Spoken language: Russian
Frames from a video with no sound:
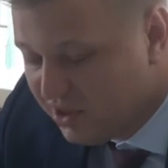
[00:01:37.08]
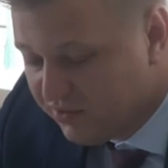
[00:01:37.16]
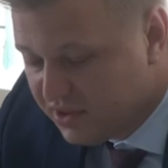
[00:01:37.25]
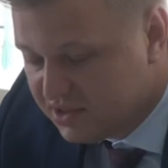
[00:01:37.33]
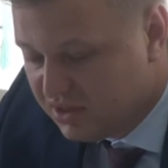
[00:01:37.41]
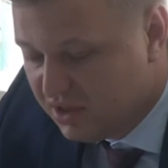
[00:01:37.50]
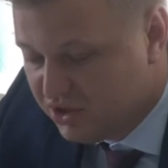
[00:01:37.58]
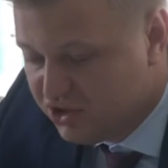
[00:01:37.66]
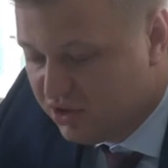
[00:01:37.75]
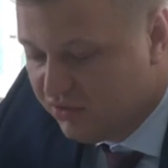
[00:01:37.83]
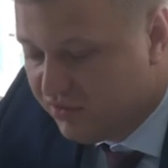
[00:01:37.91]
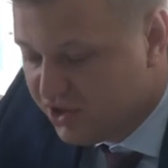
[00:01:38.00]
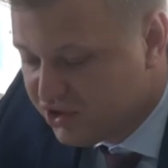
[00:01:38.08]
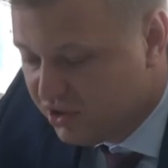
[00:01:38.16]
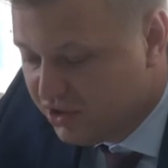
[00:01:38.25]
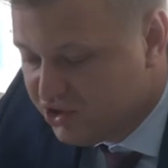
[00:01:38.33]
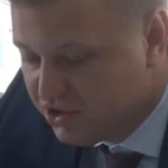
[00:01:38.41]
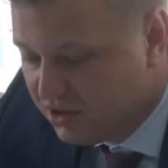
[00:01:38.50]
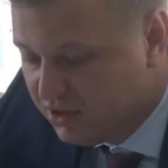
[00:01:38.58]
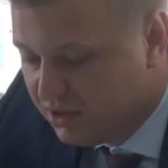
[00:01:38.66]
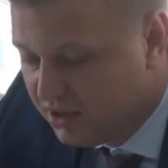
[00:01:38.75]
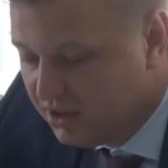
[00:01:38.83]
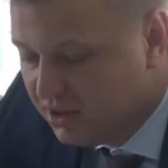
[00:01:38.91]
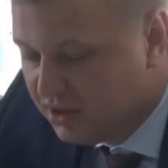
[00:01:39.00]
Главная задача ваша личная,
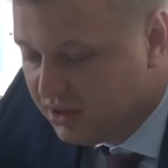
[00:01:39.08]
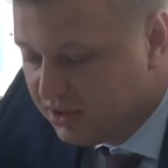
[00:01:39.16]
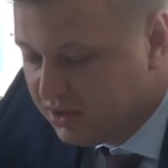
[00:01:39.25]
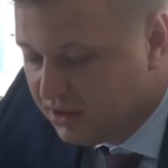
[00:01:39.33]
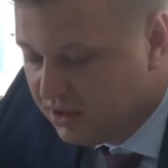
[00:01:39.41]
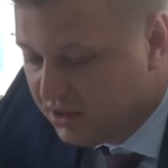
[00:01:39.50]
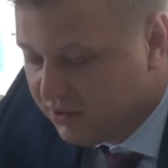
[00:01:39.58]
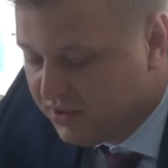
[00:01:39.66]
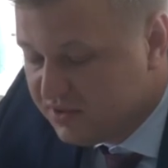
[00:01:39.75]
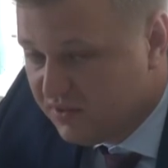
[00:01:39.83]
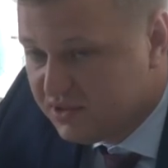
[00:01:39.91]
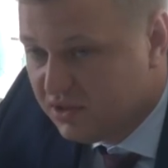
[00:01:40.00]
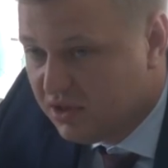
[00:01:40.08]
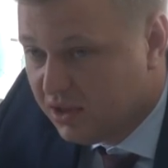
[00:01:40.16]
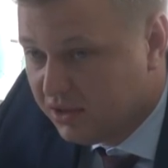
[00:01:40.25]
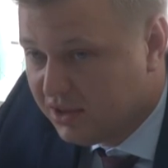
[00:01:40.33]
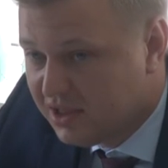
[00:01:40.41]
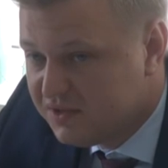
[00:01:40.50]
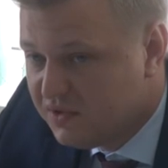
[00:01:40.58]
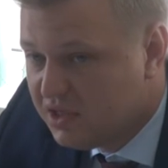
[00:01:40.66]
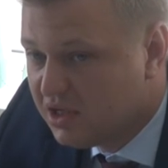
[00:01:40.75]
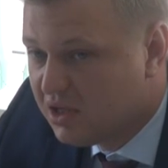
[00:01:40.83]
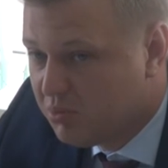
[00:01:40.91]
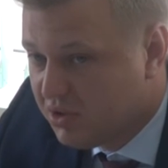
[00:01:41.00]
это я на вас возлагаю, это
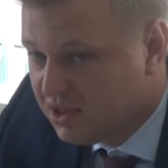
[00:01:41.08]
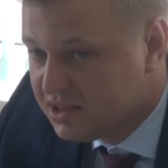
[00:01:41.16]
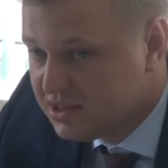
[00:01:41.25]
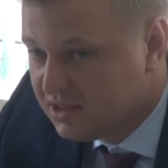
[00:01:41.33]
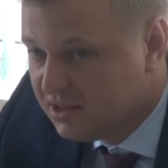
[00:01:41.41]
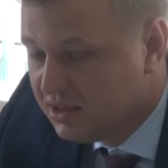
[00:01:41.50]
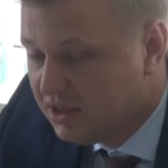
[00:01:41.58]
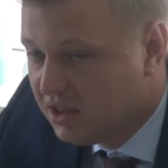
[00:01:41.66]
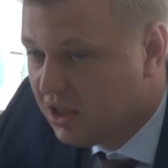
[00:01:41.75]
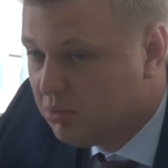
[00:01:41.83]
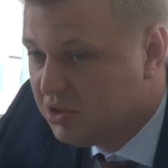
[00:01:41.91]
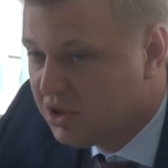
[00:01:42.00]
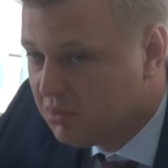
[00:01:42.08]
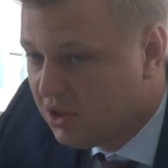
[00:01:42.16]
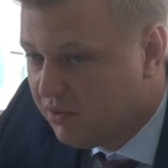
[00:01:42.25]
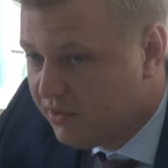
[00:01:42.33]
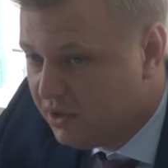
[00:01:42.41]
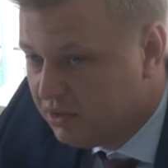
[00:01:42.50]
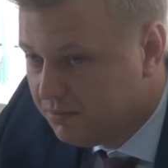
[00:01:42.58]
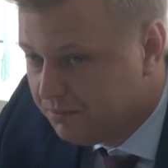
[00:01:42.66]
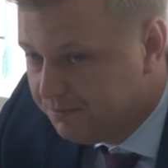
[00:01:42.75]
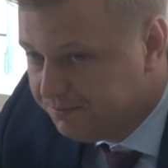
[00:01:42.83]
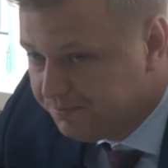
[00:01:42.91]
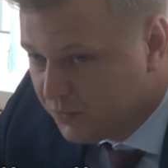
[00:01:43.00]
развитие кооперации. Об этом говорит
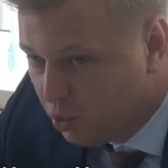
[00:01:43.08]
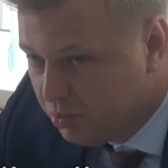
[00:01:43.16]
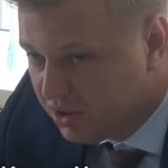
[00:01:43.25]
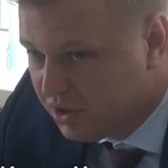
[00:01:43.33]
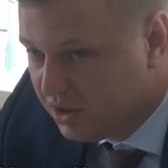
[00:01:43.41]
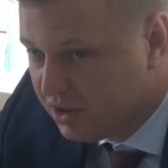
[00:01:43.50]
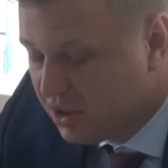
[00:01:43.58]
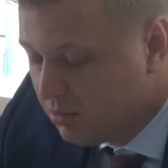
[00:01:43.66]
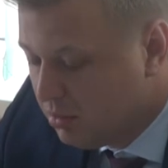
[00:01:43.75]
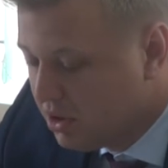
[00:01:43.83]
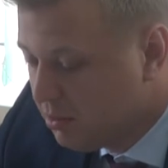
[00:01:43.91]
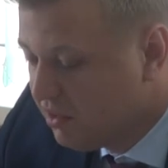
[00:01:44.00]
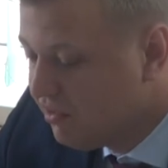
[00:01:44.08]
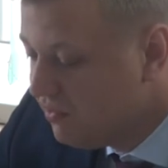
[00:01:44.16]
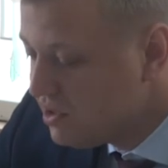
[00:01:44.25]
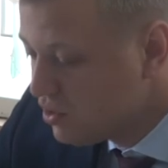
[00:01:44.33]
губернатор, об этом говорит